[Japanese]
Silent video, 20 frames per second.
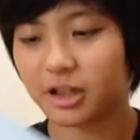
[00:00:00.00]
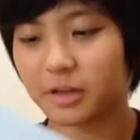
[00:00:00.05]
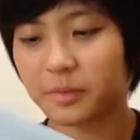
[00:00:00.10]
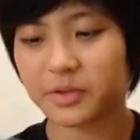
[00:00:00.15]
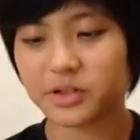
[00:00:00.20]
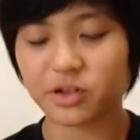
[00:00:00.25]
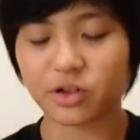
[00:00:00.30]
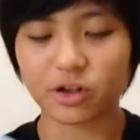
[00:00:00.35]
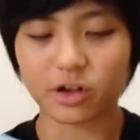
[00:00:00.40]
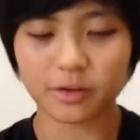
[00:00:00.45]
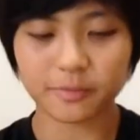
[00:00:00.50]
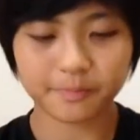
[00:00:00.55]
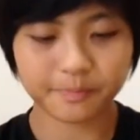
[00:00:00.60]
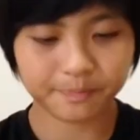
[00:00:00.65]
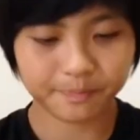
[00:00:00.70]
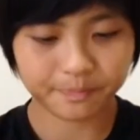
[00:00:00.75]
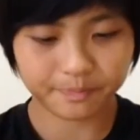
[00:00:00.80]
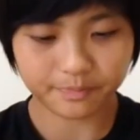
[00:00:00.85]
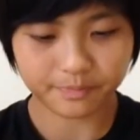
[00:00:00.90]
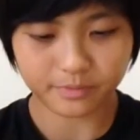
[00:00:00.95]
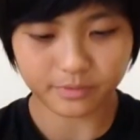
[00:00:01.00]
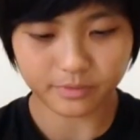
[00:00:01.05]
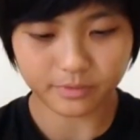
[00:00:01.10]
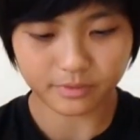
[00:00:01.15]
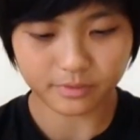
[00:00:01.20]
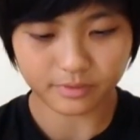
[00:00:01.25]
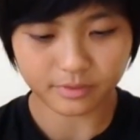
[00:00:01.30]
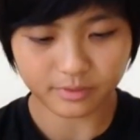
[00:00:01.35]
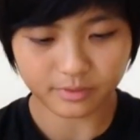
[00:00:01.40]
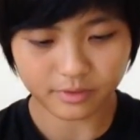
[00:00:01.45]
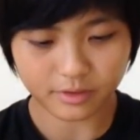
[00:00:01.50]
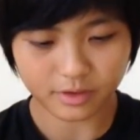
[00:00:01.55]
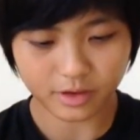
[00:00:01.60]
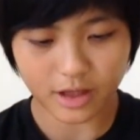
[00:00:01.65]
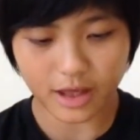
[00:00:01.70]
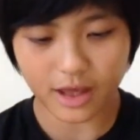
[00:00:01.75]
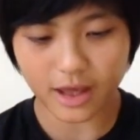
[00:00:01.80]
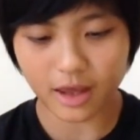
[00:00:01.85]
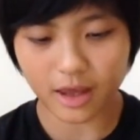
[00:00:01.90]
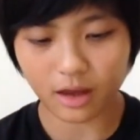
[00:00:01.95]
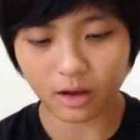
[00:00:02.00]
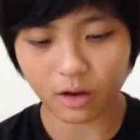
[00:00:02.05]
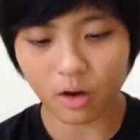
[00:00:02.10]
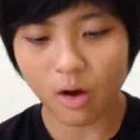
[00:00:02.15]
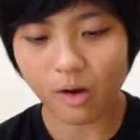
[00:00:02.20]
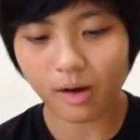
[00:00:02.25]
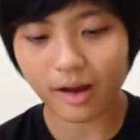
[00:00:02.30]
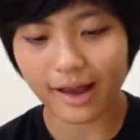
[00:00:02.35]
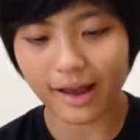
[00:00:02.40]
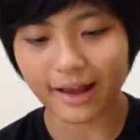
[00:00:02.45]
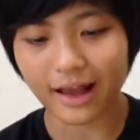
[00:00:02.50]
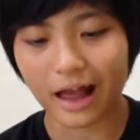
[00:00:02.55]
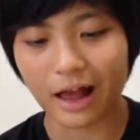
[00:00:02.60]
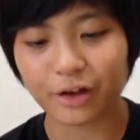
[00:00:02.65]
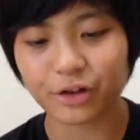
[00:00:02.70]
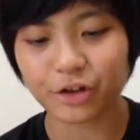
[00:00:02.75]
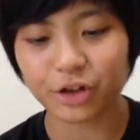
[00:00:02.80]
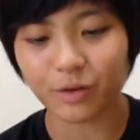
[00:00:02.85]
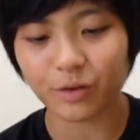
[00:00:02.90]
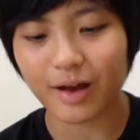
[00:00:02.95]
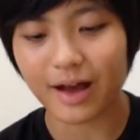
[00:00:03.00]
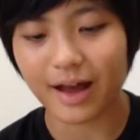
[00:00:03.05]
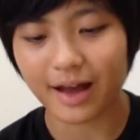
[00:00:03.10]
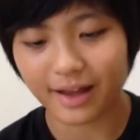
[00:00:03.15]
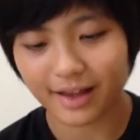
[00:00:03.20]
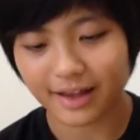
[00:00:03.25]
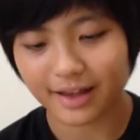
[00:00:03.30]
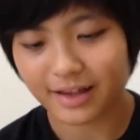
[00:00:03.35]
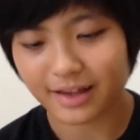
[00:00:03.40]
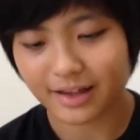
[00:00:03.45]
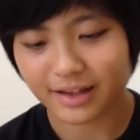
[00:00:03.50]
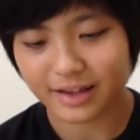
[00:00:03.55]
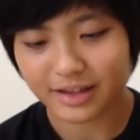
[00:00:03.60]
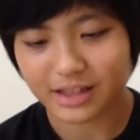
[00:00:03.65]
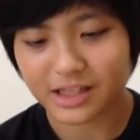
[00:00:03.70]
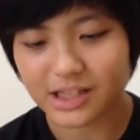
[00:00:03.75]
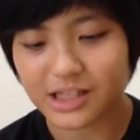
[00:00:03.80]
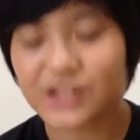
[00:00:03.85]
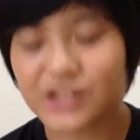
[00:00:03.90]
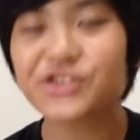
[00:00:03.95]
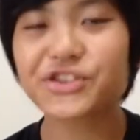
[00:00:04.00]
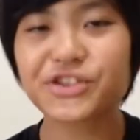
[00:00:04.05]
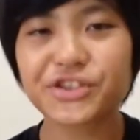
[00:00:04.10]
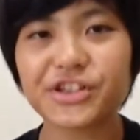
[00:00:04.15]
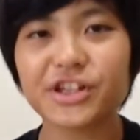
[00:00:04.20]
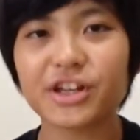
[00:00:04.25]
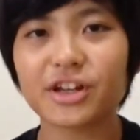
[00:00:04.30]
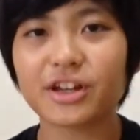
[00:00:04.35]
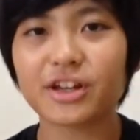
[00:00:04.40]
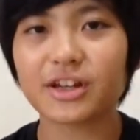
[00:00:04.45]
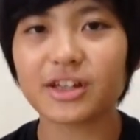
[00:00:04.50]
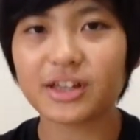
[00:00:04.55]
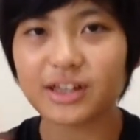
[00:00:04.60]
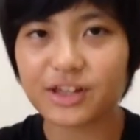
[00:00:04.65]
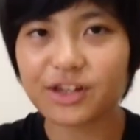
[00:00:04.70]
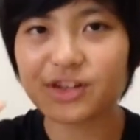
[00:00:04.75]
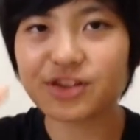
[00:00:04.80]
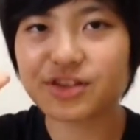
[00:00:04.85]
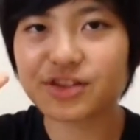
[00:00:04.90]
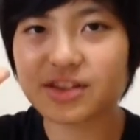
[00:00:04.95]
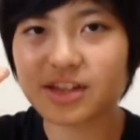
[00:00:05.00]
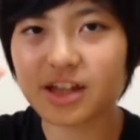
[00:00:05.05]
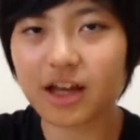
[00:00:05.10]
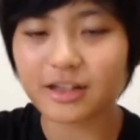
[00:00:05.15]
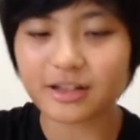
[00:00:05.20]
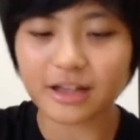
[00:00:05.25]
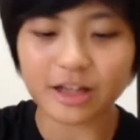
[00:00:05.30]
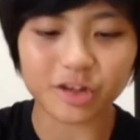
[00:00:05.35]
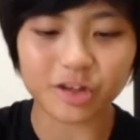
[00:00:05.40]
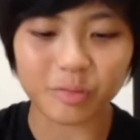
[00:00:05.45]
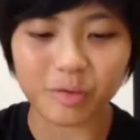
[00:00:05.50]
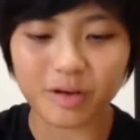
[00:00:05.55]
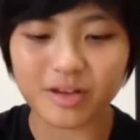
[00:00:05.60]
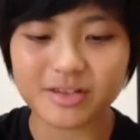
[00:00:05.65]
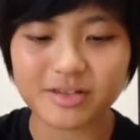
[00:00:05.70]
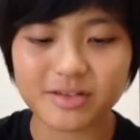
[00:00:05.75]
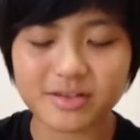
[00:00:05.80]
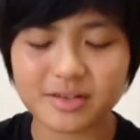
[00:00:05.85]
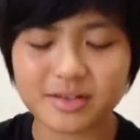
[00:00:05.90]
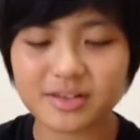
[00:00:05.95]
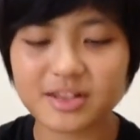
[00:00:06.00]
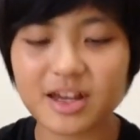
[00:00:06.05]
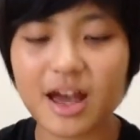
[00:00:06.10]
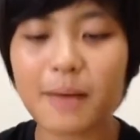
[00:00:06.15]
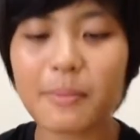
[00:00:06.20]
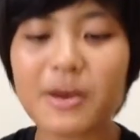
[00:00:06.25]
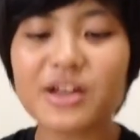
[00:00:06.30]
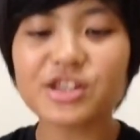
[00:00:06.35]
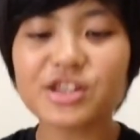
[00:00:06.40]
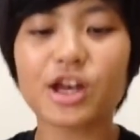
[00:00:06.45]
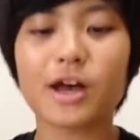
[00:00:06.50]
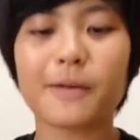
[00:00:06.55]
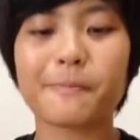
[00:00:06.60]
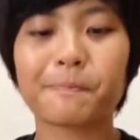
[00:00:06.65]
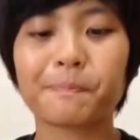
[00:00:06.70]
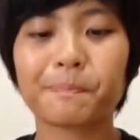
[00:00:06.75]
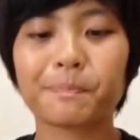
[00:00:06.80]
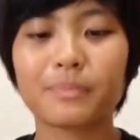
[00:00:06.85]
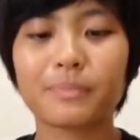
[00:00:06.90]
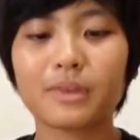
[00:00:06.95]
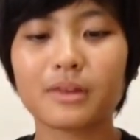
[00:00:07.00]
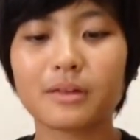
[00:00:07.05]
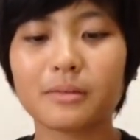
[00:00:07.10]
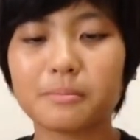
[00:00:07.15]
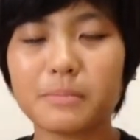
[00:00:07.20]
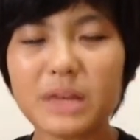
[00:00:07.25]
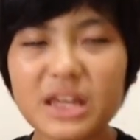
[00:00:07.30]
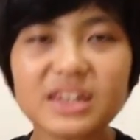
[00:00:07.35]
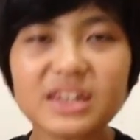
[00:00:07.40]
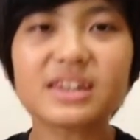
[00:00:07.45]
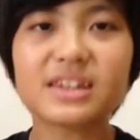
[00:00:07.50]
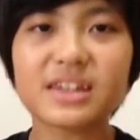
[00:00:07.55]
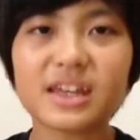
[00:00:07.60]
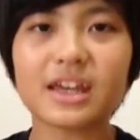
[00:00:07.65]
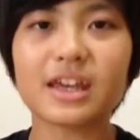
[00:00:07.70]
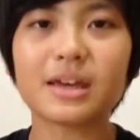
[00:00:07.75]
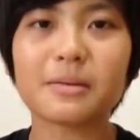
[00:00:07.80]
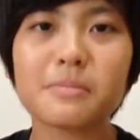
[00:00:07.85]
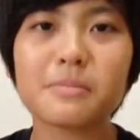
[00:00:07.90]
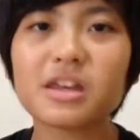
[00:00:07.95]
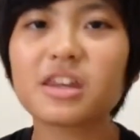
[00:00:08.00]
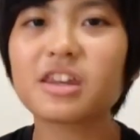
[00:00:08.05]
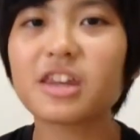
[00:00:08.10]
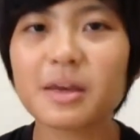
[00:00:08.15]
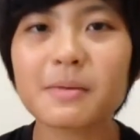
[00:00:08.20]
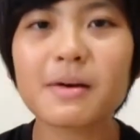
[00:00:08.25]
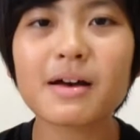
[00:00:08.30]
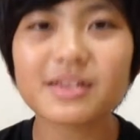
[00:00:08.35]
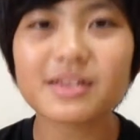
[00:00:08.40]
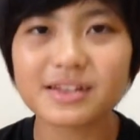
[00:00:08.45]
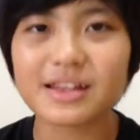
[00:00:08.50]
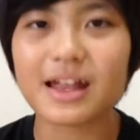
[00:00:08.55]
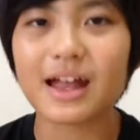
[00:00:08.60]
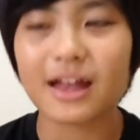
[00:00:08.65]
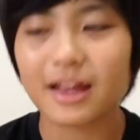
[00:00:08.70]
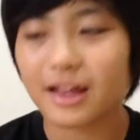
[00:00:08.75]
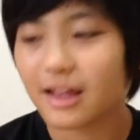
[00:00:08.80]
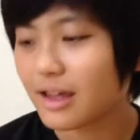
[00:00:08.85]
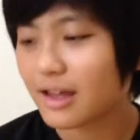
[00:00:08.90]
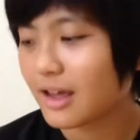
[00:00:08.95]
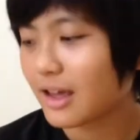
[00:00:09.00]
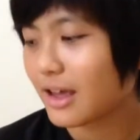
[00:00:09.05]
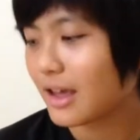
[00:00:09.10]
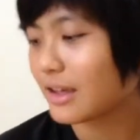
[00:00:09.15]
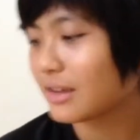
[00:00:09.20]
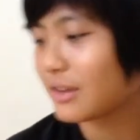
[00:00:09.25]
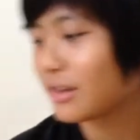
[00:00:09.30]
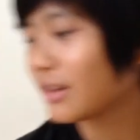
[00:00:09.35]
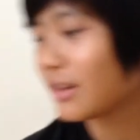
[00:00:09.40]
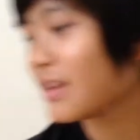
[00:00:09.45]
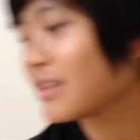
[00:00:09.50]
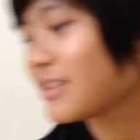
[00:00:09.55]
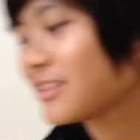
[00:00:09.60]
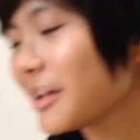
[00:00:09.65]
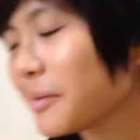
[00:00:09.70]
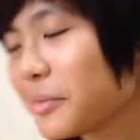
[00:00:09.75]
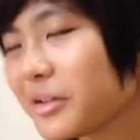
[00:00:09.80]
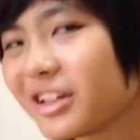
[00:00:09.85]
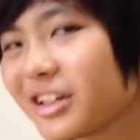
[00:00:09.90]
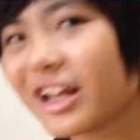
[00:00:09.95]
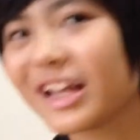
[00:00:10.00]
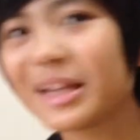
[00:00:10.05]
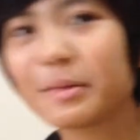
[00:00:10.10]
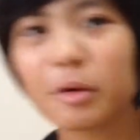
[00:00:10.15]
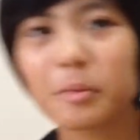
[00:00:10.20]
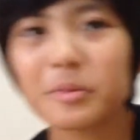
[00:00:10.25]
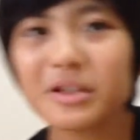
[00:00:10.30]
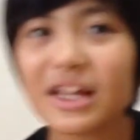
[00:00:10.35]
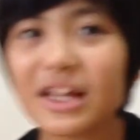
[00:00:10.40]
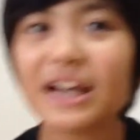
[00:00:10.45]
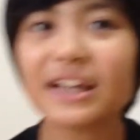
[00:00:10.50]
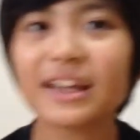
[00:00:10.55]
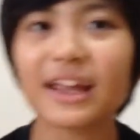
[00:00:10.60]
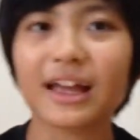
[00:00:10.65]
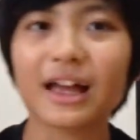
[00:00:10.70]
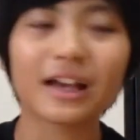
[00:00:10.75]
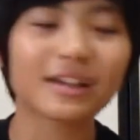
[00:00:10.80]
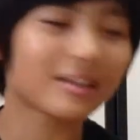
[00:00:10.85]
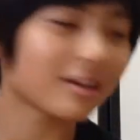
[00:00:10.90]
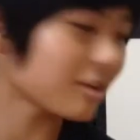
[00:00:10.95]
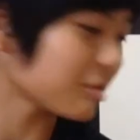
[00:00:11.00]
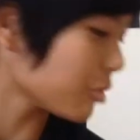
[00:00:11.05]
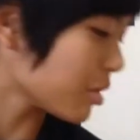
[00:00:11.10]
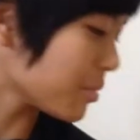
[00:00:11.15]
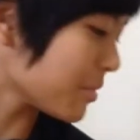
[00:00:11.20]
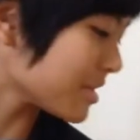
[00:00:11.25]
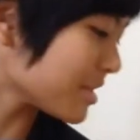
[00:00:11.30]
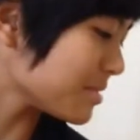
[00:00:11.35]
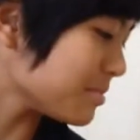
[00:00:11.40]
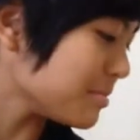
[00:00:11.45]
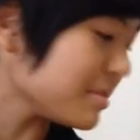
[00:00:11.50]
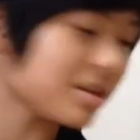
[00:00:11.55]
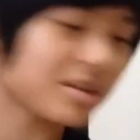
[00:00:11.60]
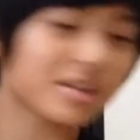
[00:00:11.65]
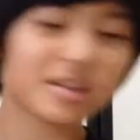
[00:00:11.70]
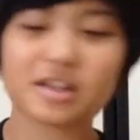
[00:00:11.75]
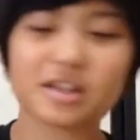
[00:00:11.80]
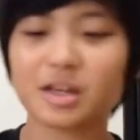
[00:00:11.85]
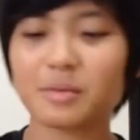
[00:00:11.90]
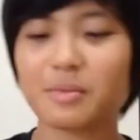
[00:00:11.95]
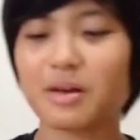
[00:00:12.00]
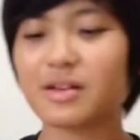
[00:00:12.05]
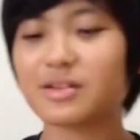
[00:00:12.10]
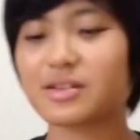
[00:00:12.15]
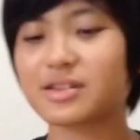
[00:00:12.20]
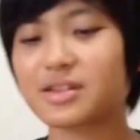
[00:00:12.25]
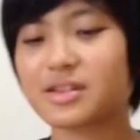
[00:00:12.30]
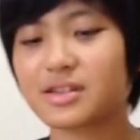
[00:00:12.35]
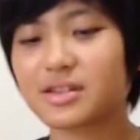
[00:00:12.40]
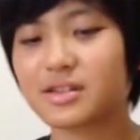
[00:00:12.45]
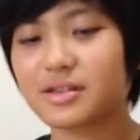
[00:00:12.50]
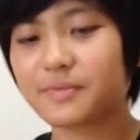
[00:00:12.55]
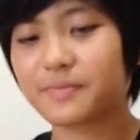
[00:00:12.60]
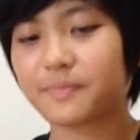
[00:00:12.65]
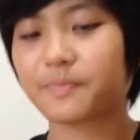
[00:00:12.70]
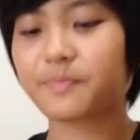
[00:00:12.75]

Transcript: いきましょう。えー、今回描くのは5つ、5つ描きたいと思います。じゃあまず、ミッキー、ミッキーマウスね。えっとね、ちなみに何も見ないで書きたいと思います。ミッキーマウス。